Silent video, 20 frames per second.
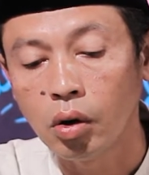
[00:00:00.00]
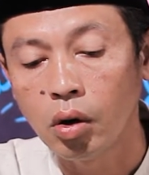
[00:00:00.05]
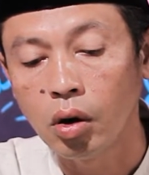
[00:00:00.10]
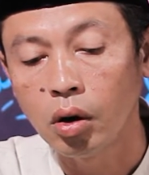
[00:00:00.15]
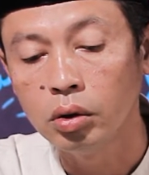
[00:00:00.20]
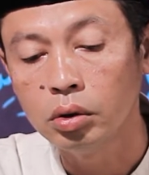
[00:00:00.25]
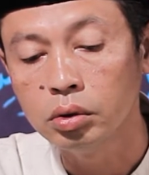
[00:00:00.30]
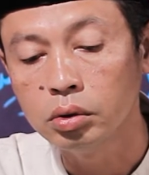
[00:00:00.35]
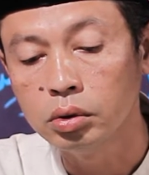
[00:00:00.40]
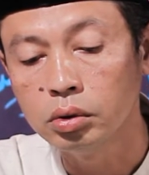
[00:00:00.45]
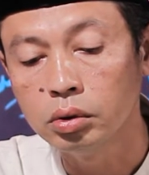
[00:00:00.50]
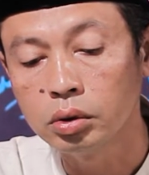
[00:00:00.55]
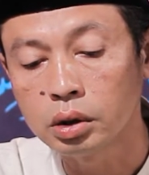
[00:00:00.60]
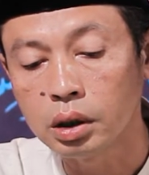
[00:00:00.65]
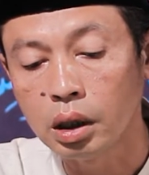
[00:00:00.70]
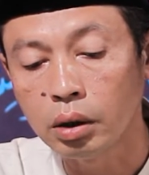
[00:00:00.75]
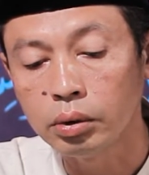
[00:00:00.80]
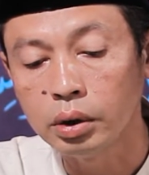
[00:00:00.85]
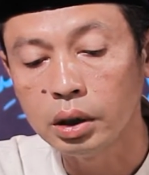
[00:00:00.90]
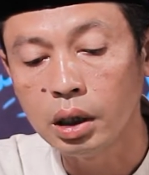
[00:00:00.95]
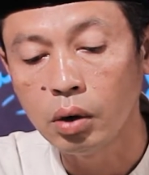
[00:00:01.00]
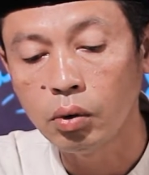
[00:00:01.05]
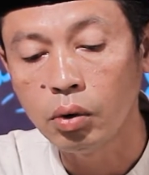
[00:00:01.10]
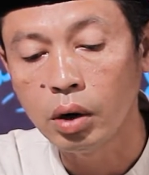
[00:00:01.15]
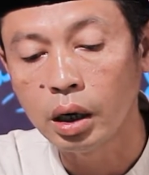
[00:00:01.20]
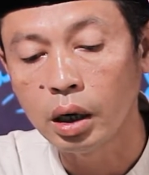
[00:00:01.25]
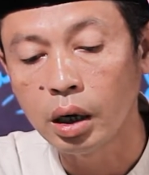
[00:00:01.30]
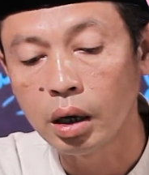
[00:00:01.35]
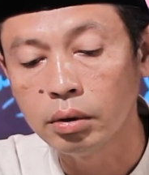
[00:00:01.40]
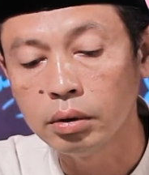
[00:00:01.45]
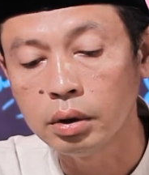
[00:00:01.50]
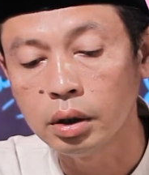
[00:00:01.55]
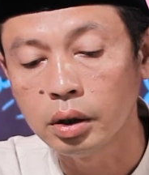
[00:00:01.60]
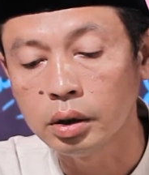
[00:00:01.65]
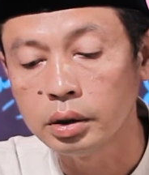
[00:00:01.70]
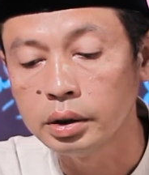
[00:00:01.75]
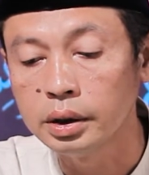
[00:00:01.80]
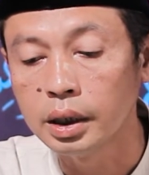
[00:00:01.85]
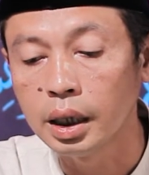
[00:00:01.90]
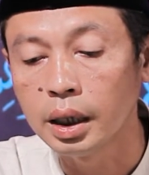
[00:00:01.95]
qaluhu tawi dawuhan
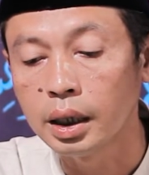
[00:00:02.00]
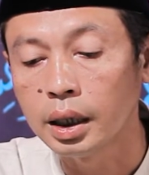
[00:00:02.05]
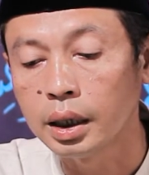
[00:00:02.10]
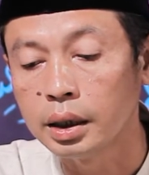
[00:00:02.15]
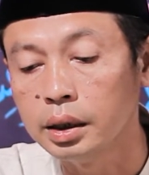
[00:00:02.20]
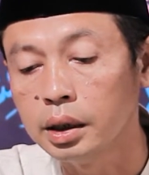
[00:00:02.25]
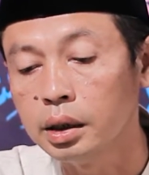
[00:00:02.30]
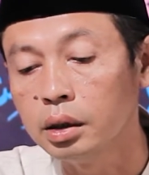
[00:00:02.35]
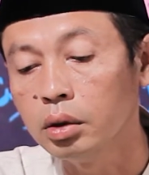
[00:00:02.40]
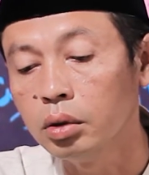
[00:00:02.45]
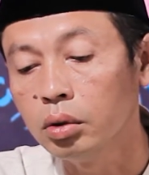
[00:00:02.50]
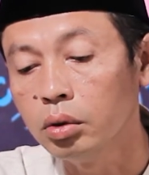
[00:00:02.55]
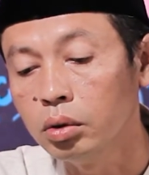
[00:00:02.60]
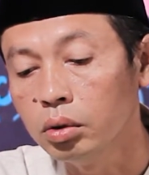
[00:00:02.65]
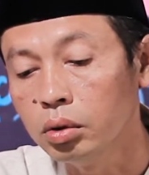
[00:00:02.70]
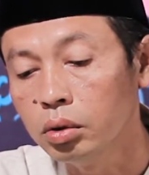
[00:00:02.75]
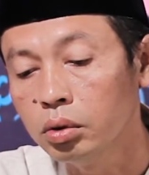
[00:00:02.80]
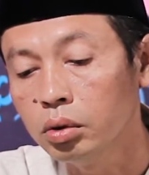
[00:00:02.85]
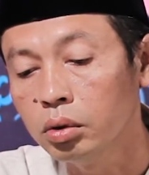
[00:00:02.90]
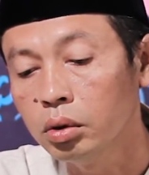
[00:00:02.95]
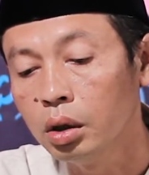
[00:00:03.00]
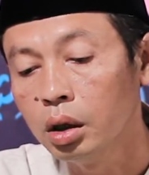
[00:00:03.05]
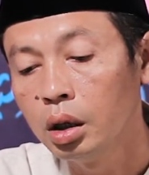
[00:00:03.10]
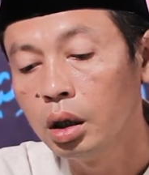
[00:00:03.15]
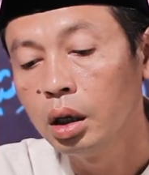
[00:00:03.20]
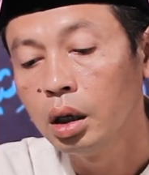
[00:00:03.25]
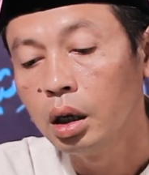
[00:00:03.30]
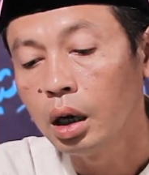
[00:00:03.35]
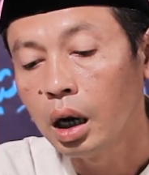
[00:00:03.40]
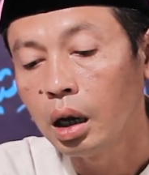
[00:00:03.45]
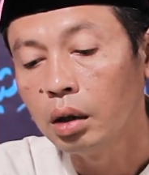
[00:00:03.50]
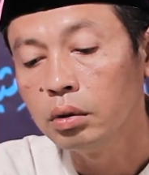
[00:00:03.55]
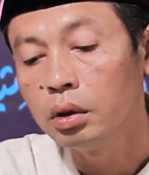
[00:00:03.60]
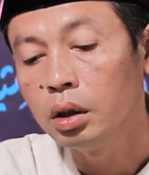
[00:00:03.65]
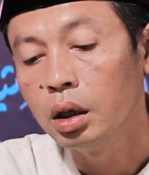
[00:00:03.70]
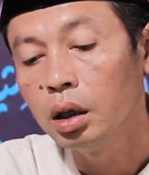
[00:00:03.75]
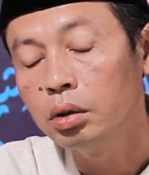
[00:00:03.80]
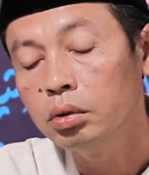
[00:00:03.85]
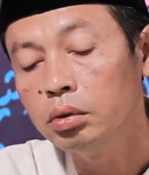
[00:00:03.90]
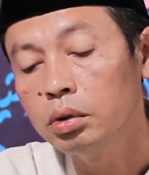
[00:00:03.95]
Allah jalla dikruhu
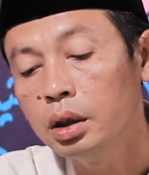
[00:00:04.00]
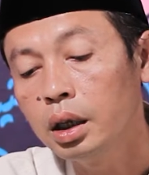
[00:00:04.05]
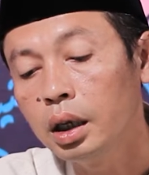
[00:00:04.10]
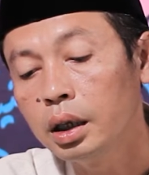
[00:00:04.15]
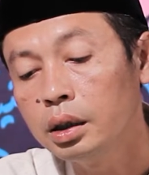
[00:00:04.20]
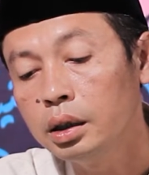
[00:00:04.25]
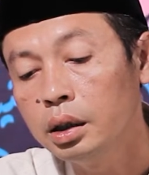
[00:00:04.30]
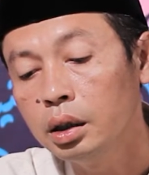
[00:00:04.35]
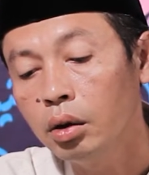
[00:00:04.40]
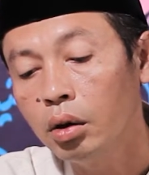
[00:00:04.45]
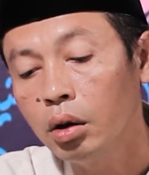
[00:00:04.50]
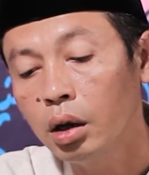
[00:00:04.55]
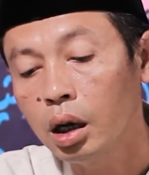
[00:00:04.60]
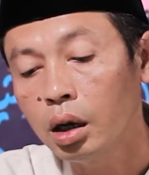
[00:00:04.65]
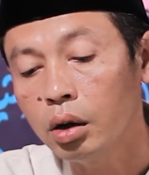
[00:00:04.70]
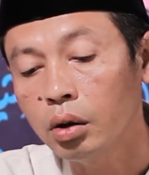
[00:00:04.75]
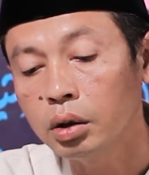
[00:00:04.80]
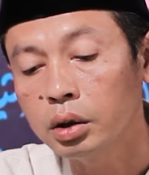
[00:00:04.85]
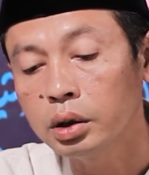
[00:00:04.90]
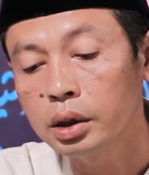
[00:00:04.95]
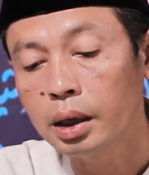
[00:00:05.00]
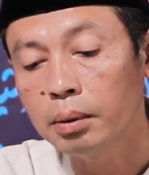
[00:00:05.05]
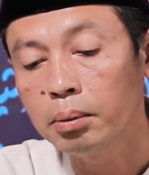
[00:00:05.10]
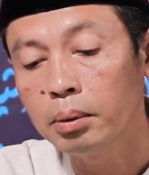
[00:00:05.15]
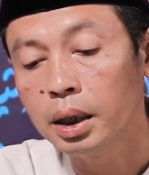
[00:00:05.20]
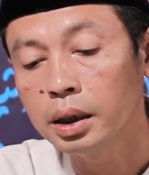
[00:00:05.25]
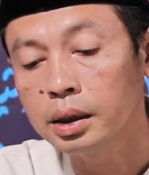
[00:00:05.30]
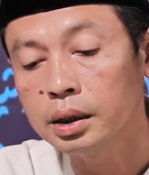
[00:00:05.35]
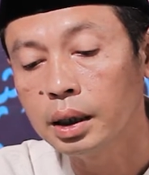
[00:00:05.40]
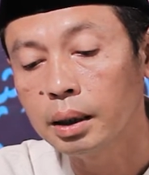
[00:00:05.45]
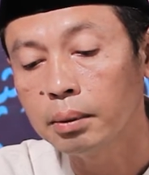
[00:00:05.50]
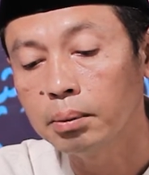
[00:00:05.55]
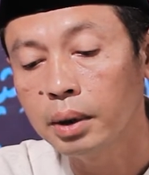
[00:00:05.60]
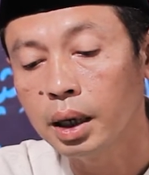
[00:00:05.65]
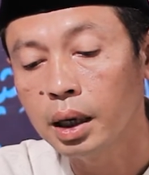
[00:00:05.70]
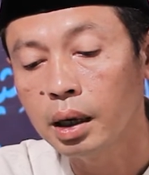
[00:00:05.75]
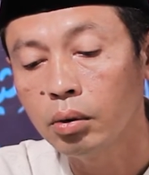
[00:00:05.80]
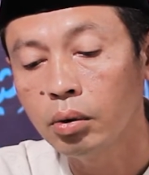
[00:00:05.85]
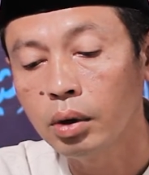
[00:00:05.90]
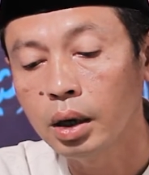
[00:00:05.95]
Allahu ladhi khalaqa sab'a
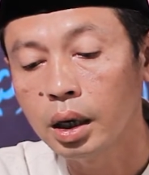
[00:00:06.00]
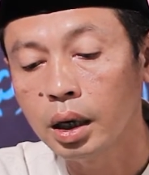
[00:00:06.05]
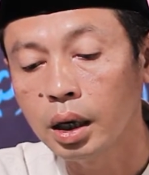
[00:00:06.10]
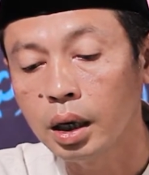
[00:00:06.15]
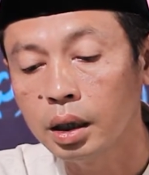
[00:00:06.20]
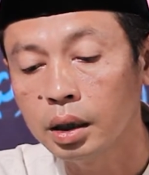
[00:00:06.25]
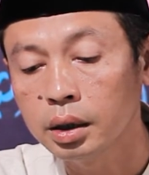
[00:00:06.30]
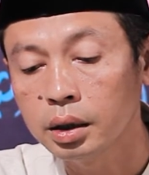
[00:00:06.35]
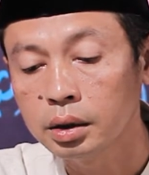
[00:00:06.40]
samawa